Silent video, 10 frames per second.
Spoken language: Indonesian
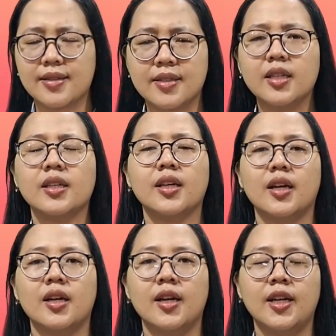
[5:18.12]

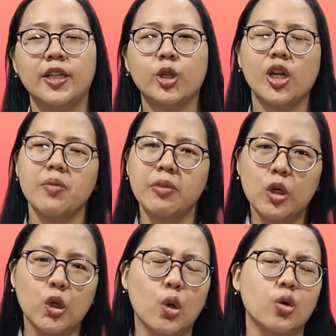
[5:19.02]
kasihnya, itulah yang
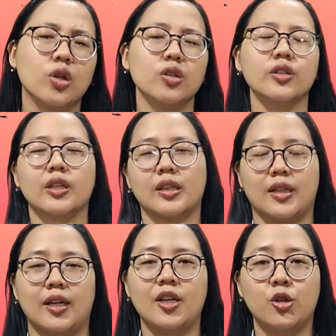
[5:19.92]
mendorong
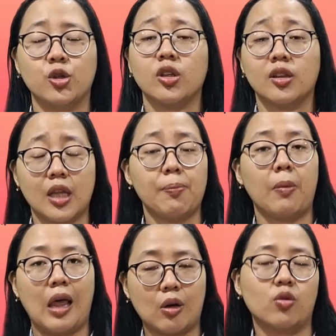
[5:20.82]
kita untuk tetap
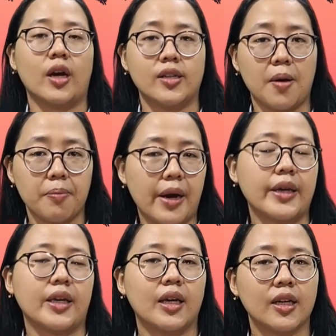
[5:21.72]
melakukan yang
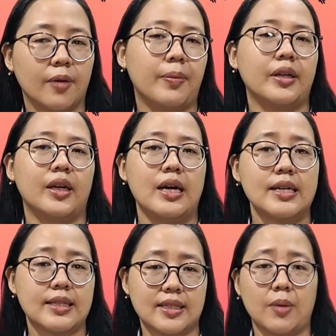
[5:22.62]
baik kepada
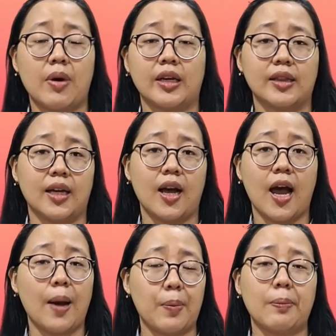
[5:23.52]
sesama kita
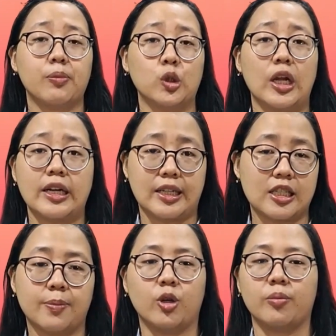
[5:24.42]
apapun
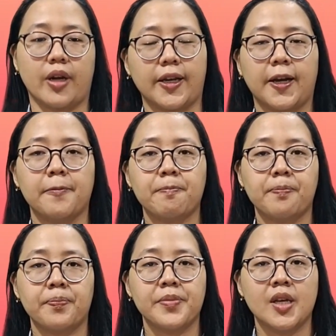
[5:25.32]
respon mereka.
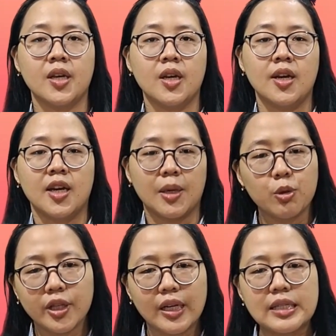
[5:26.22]

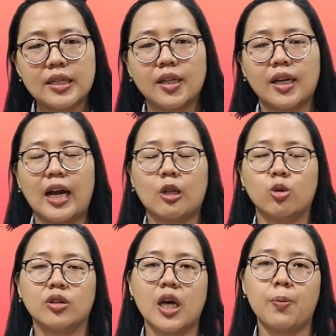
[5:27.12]
Ibu Teresa dari
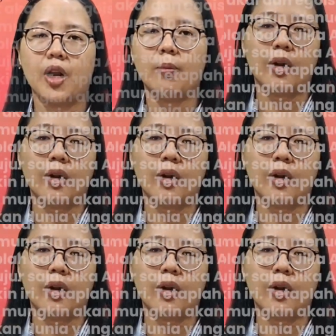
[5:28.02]
Kalkuta pernah